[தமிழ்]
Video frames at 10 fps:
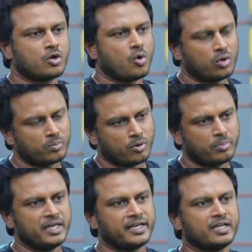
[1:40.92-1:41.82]
கோர்
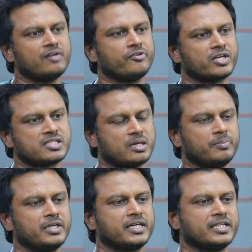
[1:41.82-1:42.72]
மொபிலிட்டினா ஃபார்
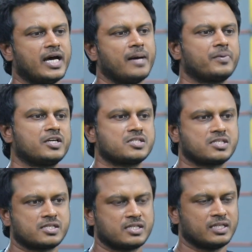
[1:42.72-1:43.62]
எக்ஸாம்பிள் நீங்கள் இந்த ஆப்
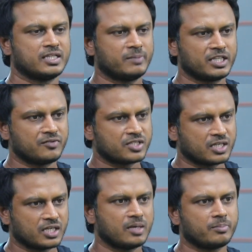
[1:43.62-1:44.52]
கிரன்ச்சஸ் இந்த மாதிரி
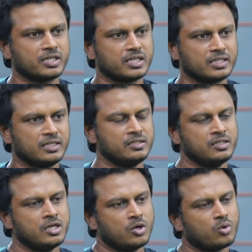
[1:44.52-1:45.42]
விஷயங்கள்லாம் பண்ணுறதுலாம்
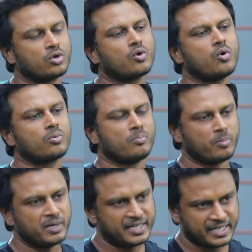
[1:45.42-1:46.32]
ஒரு கோர்
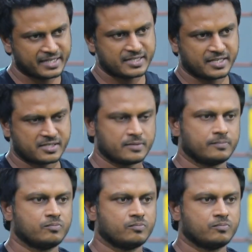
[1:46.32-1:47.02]
மொபிலிட்டி எக்ஸசைஸ்